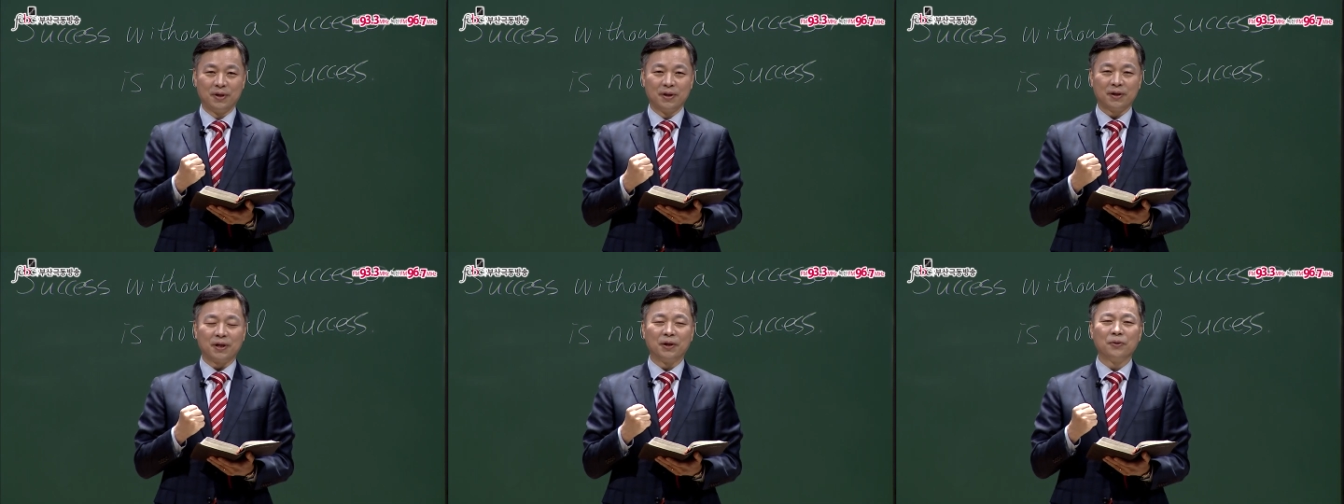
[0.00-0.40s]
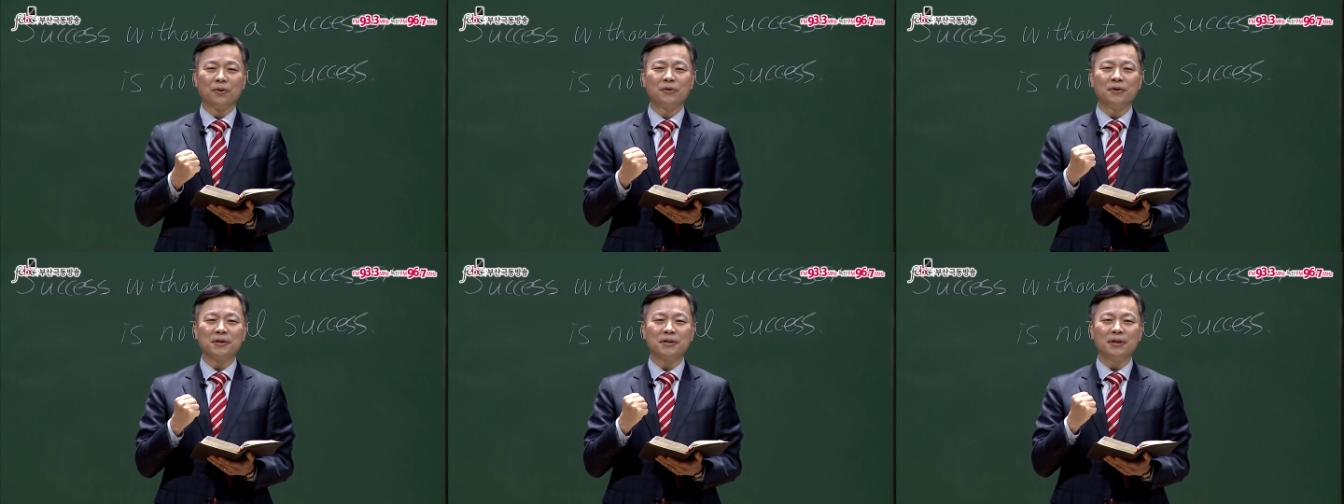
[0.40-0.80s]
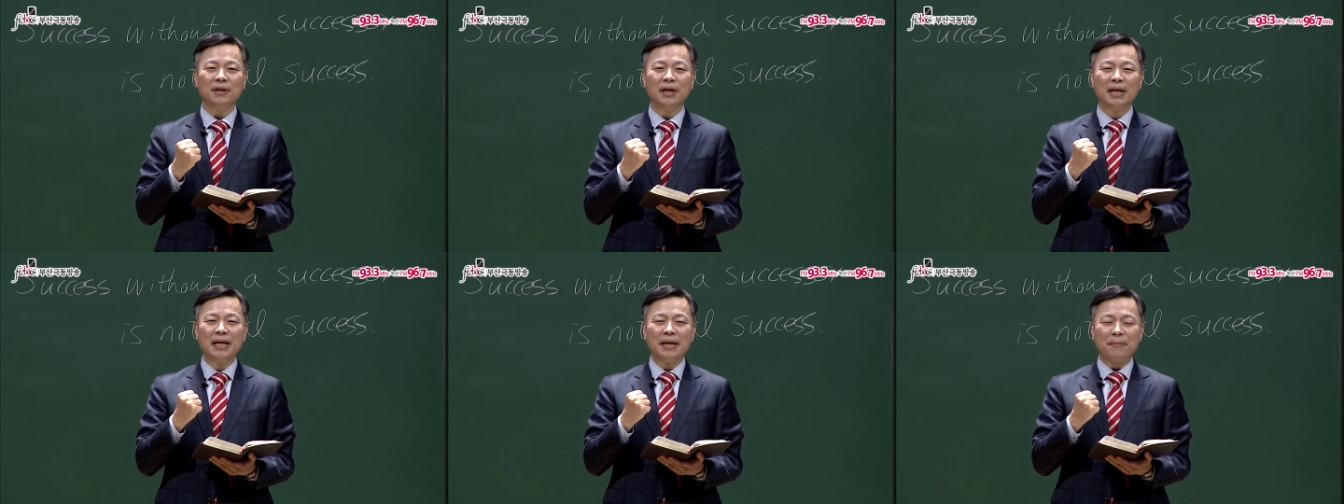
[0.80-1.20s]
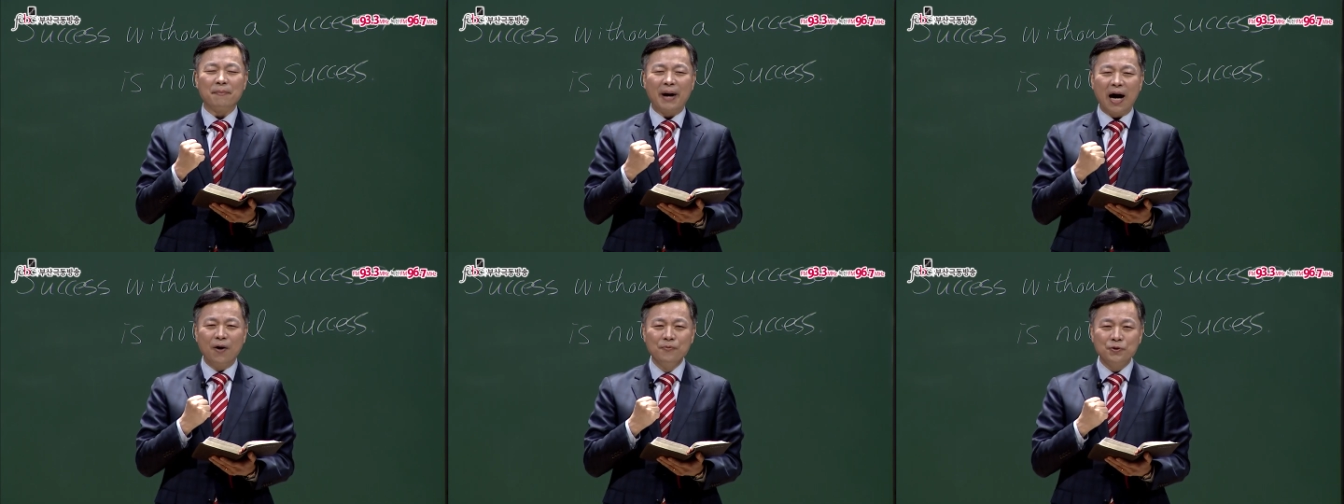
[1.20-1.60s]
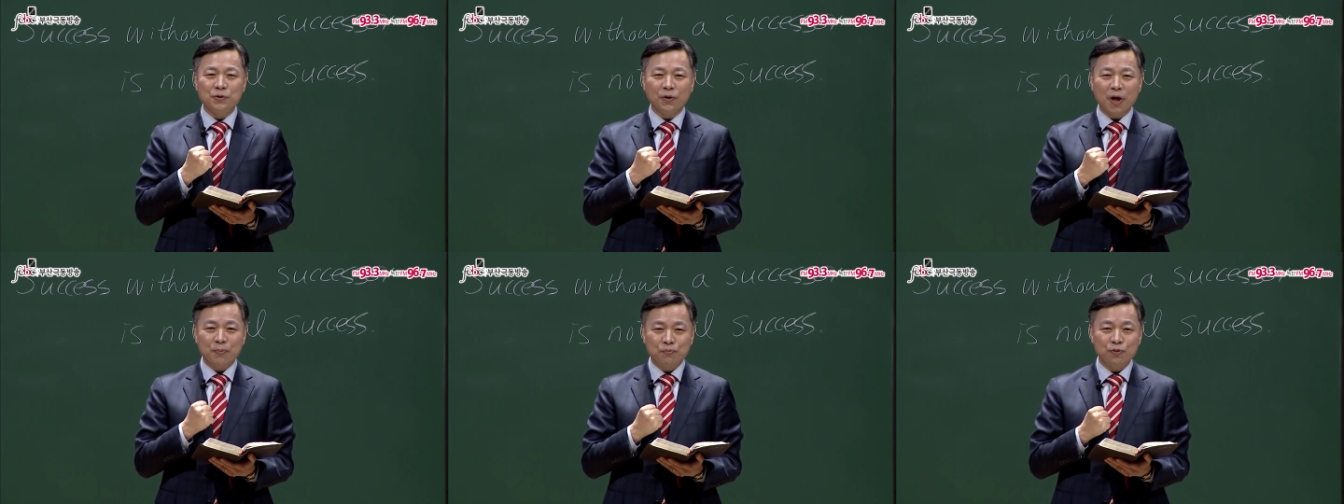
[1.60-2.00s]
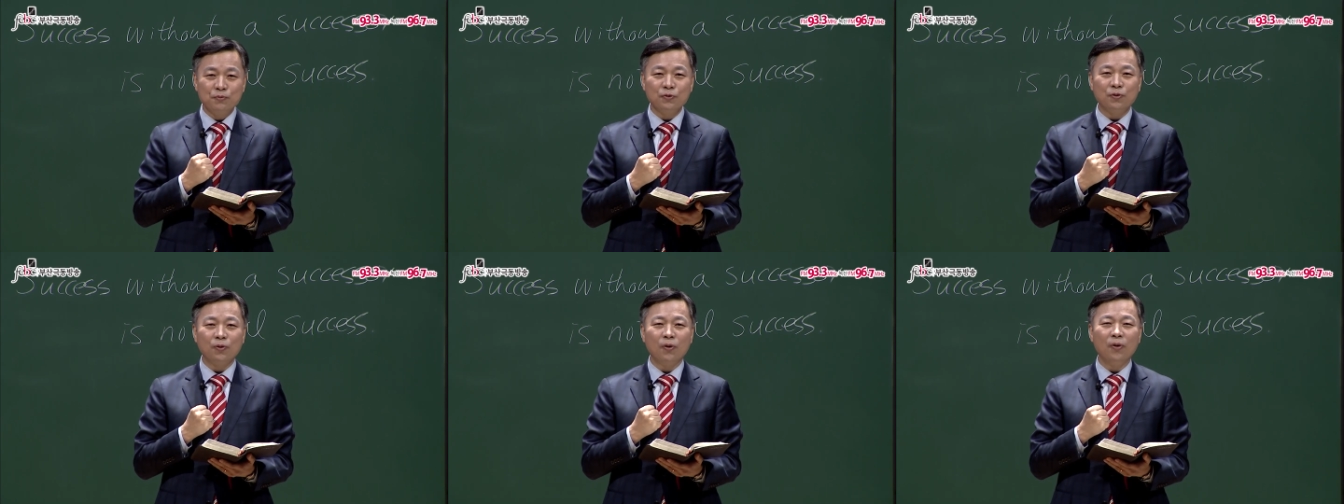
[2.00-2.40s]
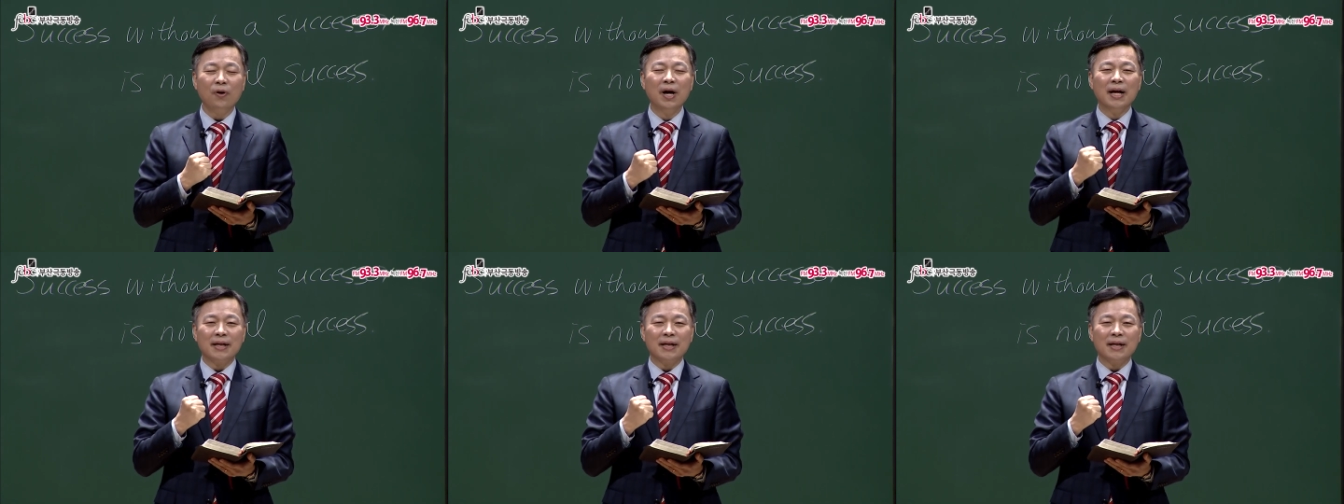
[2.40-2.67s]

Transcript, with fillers: 그리고 그것을 마음속에 품고